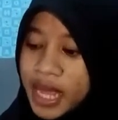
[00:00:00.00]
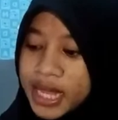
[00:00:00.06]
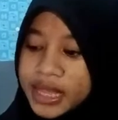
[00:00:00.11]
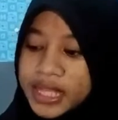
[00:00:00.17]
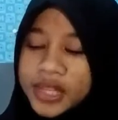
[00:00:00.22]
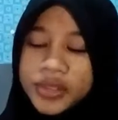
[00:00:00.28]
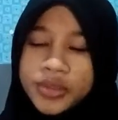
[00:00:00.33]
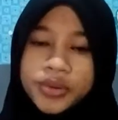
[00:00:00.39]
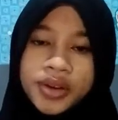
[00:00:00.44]

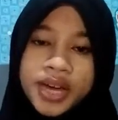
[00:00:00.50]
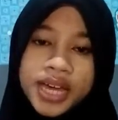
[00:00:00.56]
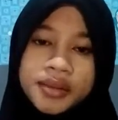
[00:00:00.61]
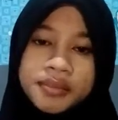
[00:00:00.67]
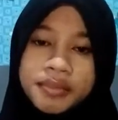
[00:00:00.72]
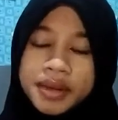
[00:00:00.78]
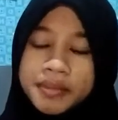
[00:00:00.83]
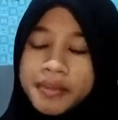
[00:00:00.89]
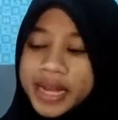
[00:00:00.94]
Tentukan
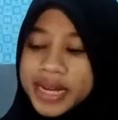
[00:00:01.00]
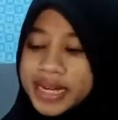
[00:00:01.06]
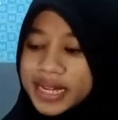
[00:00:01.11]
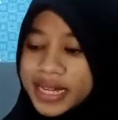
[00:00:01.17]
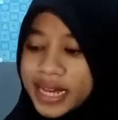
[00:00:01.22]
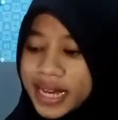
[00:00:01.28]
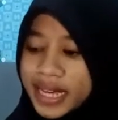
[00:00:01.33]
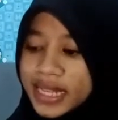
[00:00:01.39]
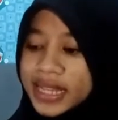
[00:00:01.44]

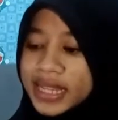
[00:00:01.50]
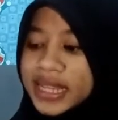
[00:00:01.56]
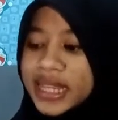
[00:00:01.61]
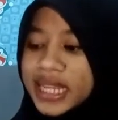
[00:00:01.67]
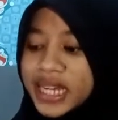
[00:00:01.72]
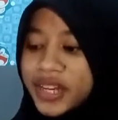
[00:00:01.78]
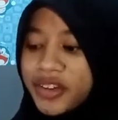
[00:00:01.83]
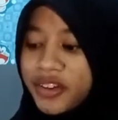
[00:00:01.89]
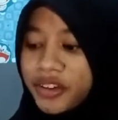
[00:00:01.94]
perbandingan
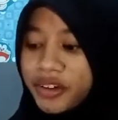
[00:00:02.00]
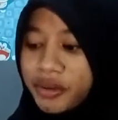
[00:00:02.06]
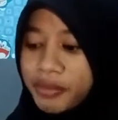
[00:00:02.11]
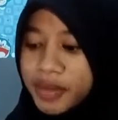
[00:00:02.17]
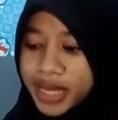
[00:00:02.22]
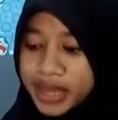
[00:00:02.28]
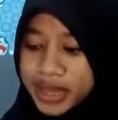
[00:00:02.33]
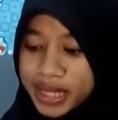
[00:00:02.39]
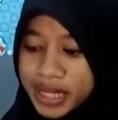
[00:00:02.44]

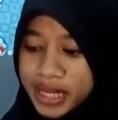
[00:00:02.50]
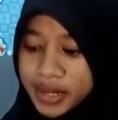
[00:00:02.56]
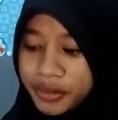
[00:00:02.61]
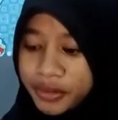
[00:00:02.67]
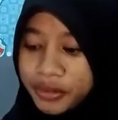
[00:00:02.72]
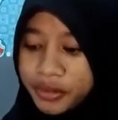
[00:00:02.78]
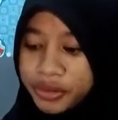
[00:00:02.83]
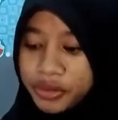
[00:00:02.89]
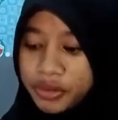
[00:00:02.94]
trigonometri
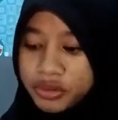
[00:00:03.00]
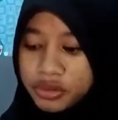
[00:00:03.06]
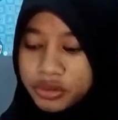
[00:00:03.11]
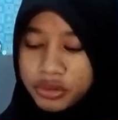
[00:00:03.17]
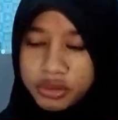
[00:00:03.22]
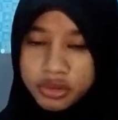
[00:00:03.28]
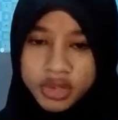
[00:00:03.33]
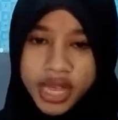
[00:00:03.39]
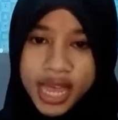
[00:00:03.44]
untuk
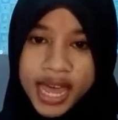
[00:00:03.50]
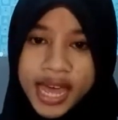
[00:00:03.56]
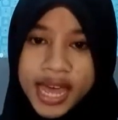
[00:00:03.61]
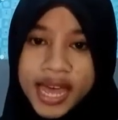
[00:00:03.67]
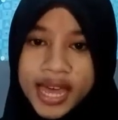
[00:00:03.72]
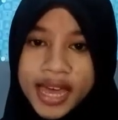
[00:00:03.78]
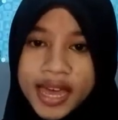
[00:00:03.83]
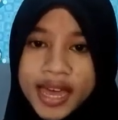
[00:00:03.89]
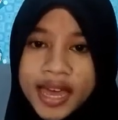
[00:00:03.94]
sudut
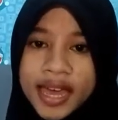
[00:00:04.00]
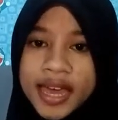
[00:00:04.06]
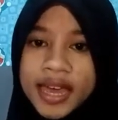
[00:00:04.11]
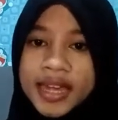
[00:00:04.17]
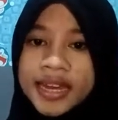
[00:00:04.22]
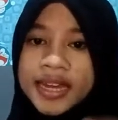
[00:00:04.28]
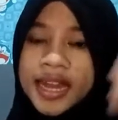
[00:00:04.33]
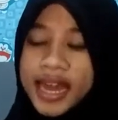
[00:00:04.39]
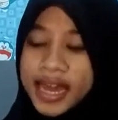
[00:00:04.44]
A
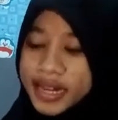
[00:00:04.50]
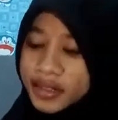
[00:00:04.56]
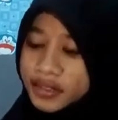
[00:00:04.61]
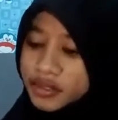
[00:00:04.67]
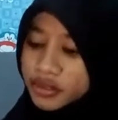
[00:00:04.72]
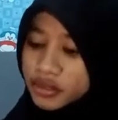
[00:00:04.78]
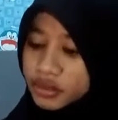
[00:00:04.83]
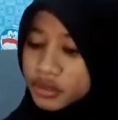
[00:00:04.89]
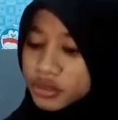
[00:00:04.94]
dan
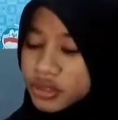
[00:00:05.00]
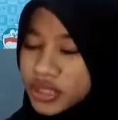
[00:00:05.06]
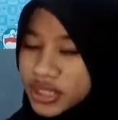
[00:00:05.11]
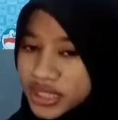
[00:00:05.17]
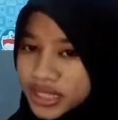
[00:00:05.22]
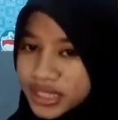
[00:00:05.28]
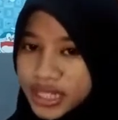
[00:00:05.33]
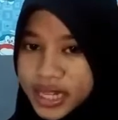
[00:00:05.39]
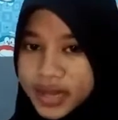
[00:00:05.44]
sudut
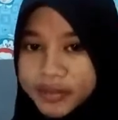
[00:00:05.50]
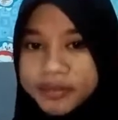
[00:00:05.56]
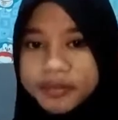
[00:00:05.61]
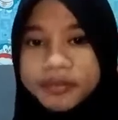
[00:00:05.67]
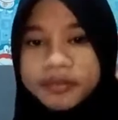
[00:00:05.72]
C.